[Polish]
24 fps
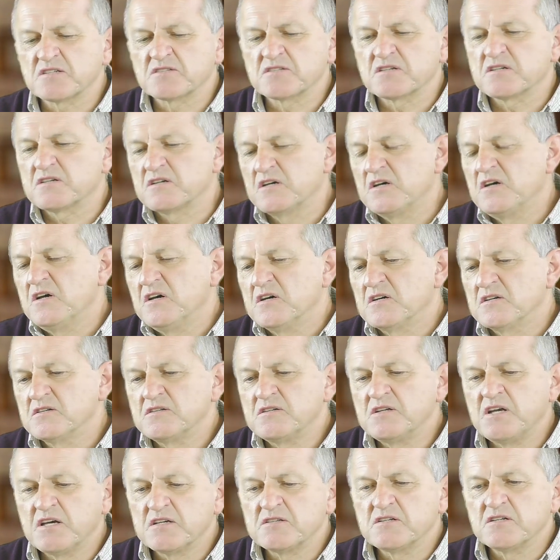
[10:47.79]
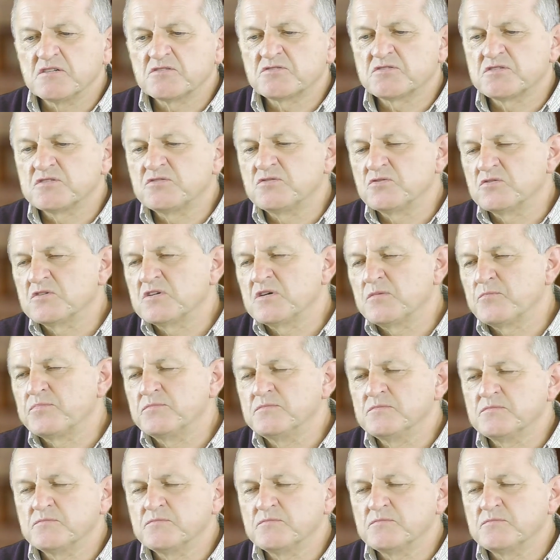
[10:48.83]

że jeden czy drugi